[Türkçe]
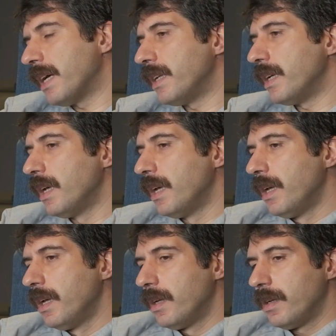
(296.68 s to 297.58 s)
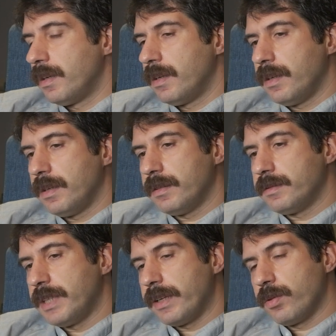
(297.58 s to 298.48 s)
Yani e,
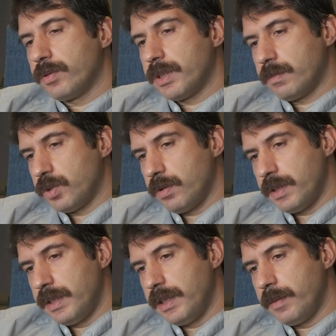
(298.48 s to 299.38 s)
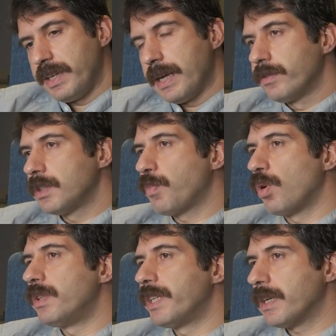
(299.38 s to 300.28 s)
Zeki Hocam söylediği gibi yanlış
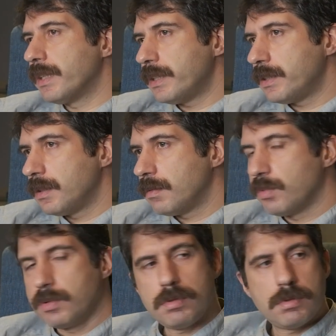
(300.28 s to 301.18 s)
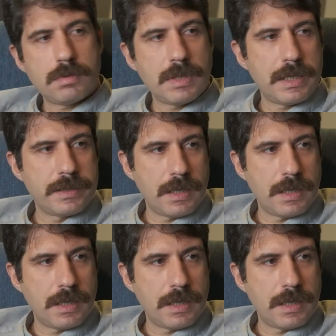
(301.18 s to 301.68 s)
politikalar bunu daha